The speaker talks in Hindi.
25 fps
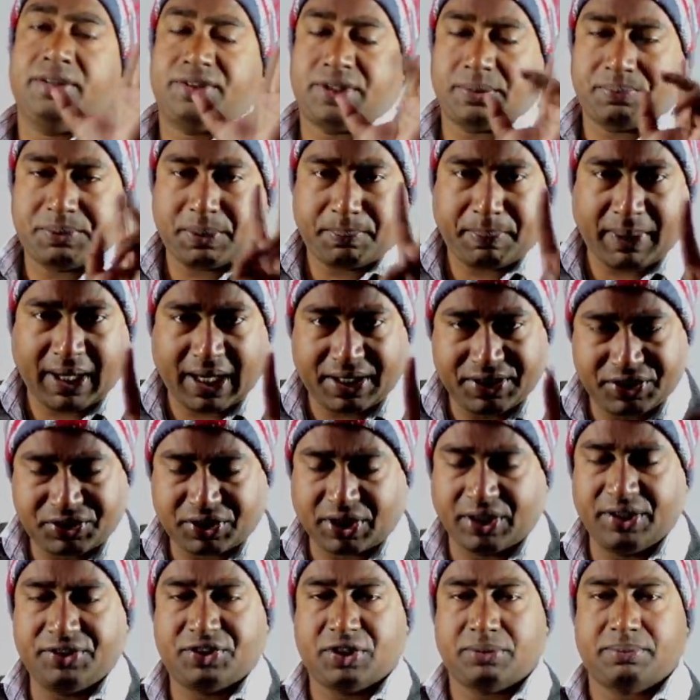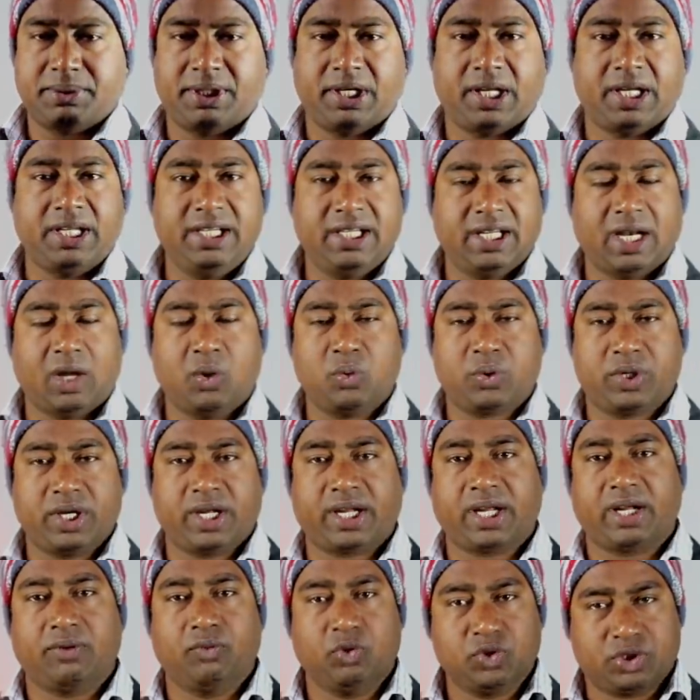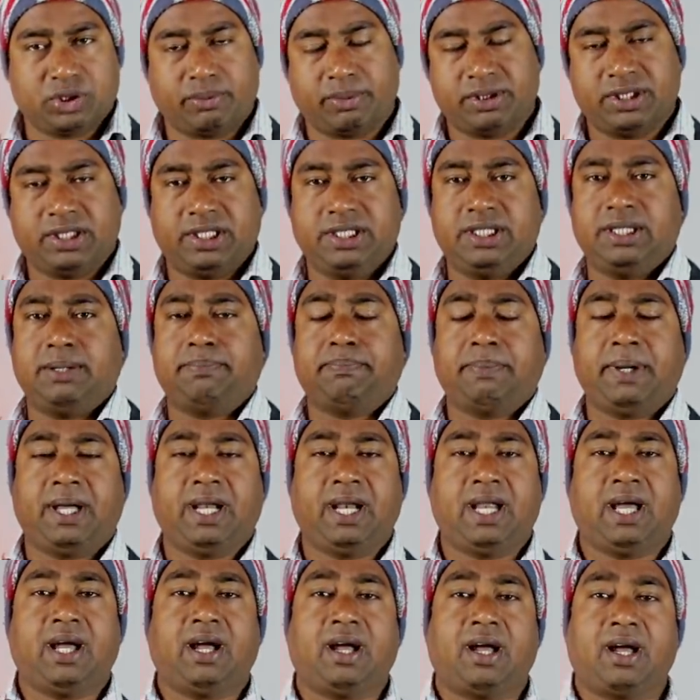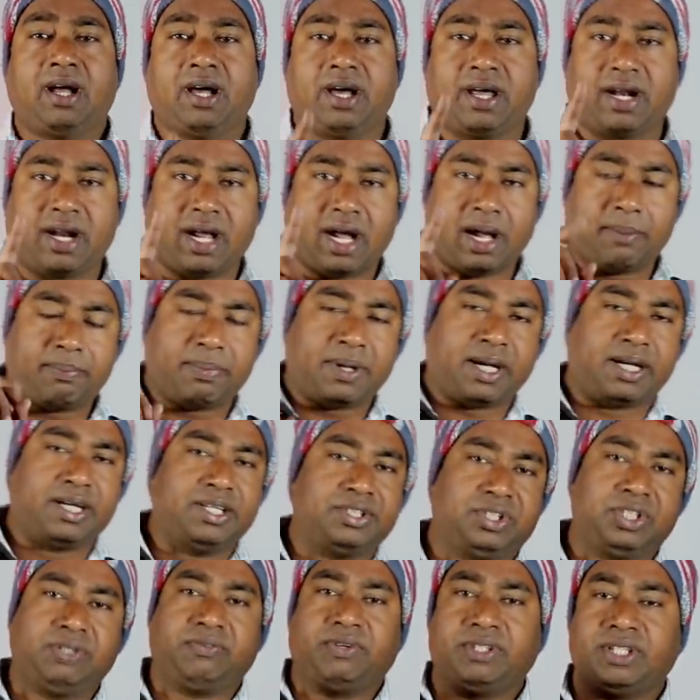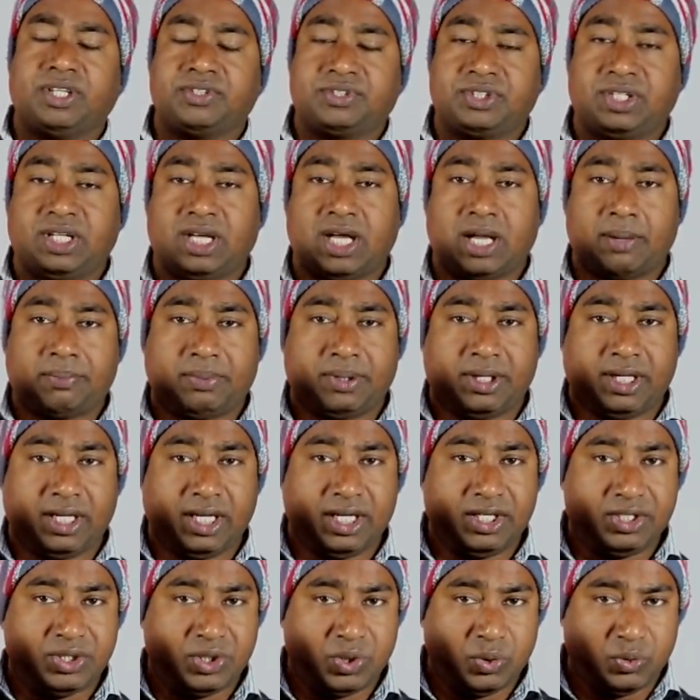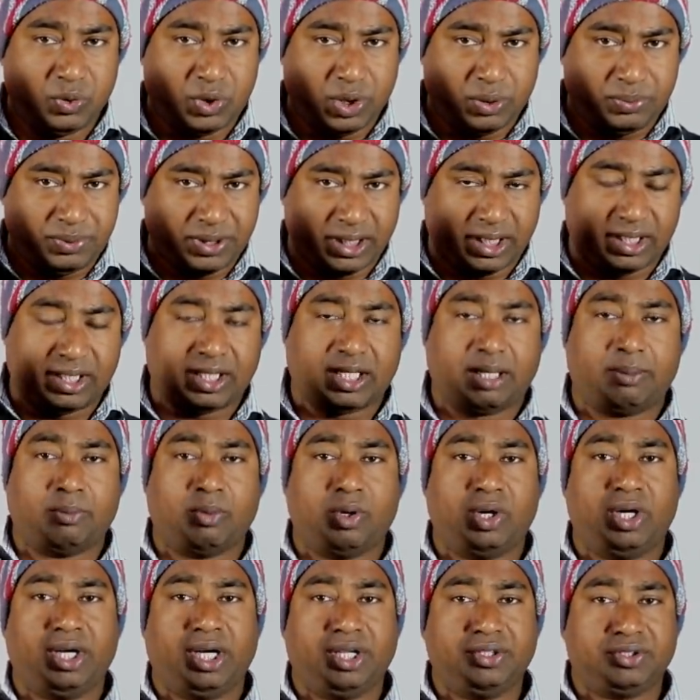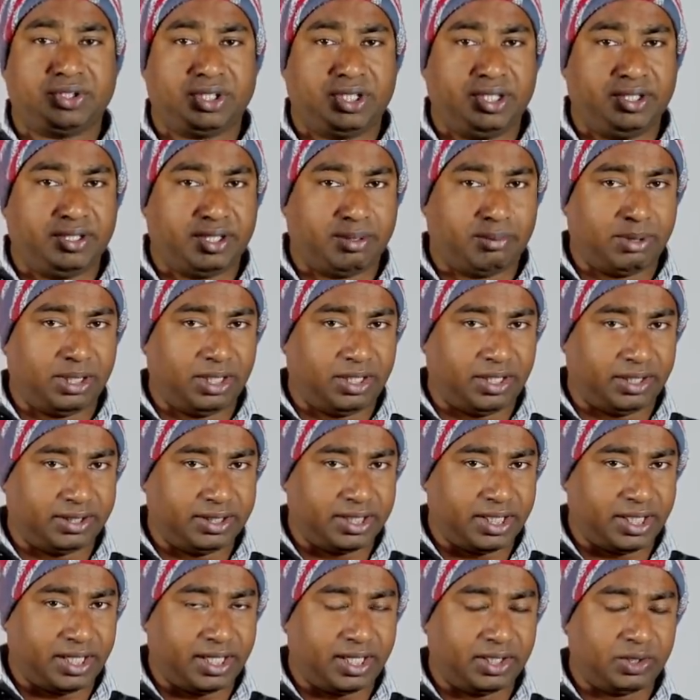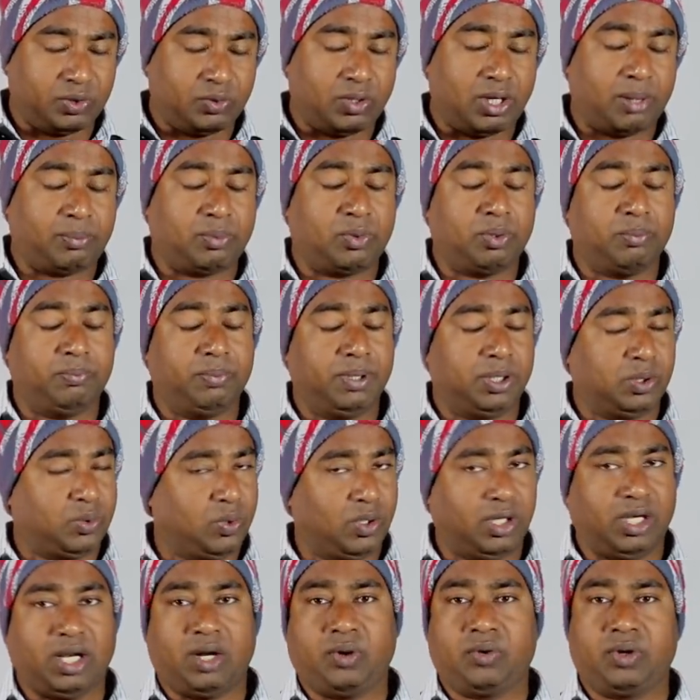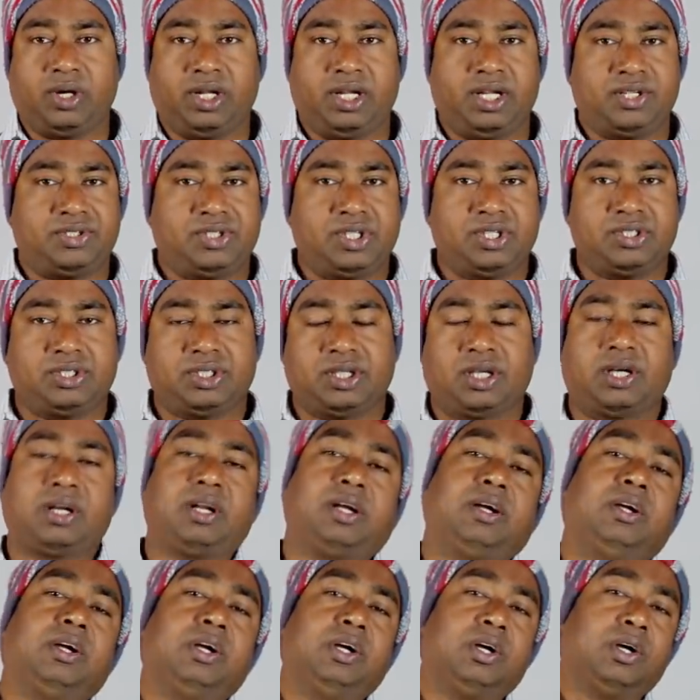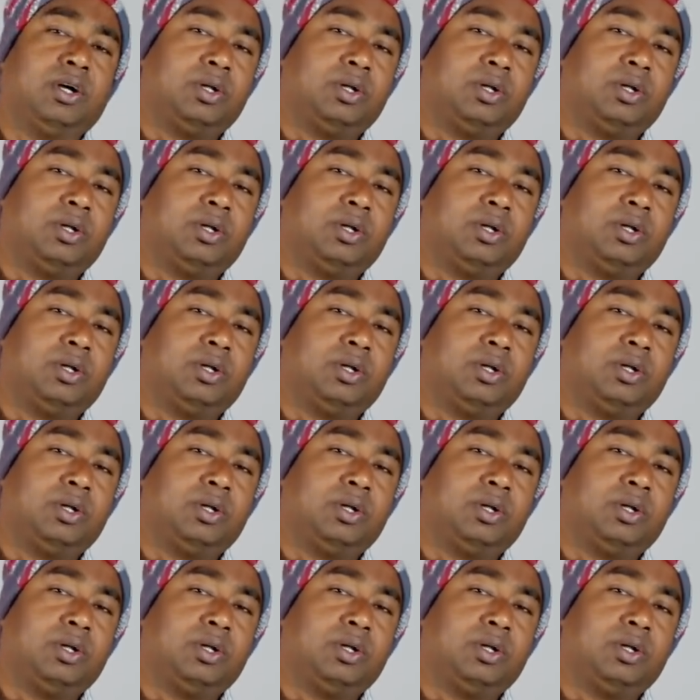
सबसे पहला जिस कंडीशन में नहीं अलाउ किया गया है वो समझ लीजिए पहला अगर आपका किसी वजह से आपके YouTube चैनल का मोनेटाइजेशन डिसेबल कर दिया गया है तो आपको बिल्कुल अलाउड नहीं है चेंज करना